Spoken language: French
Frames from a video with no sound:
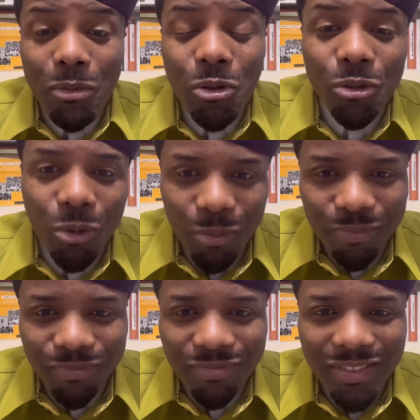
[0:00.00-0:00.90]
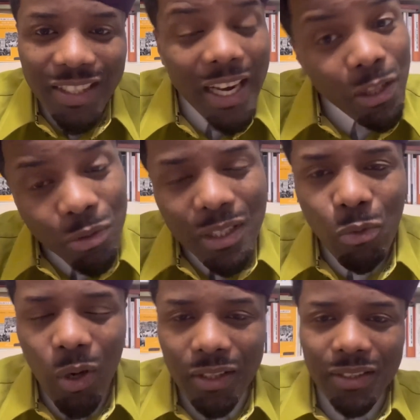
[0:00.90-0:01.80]
leçon, et non des
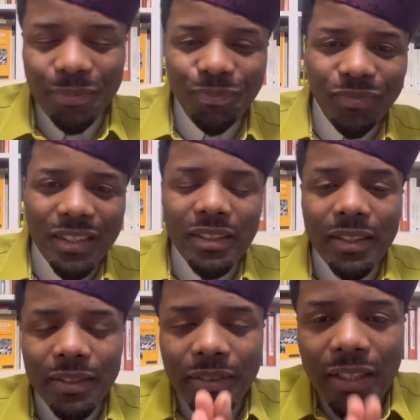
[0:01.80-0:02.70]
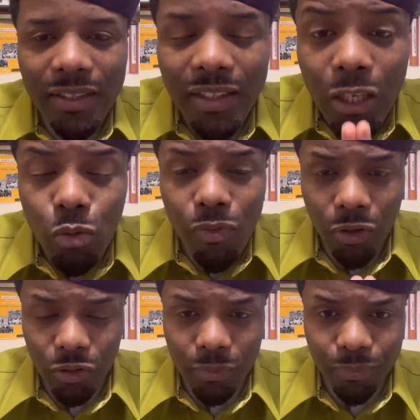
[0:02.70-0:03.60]
moindres, c'est la suivante.